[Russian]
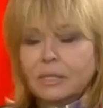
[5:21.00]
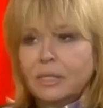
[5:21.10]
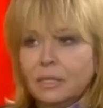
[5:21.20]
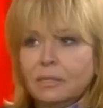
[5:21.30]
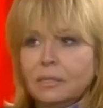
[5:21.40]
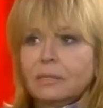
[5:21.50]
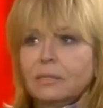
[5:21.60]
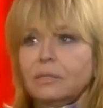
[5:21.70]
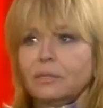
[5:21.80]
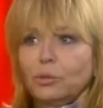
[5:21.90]
дед
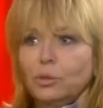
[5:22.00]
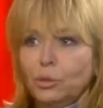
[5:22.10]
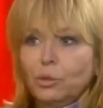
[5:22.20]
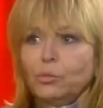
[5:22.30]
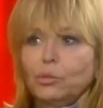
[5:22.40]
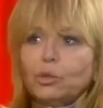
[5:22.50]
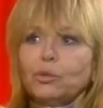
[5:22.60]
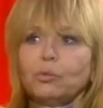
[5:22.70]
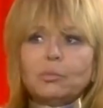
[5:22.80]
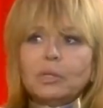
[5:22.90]
то есть ее
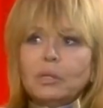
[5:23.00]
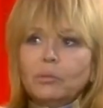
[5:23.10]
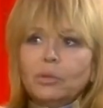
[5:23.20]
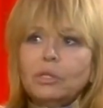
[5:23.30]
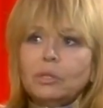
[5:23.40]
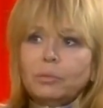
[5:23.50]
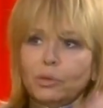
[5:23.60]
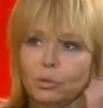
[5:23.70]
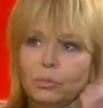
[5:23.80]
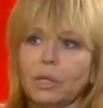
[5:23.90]
муж. Он был коммунистом,
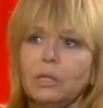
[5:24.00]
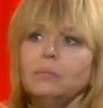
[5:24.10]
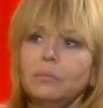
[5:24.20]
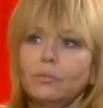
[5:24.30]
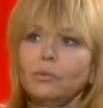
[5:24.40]
причем таким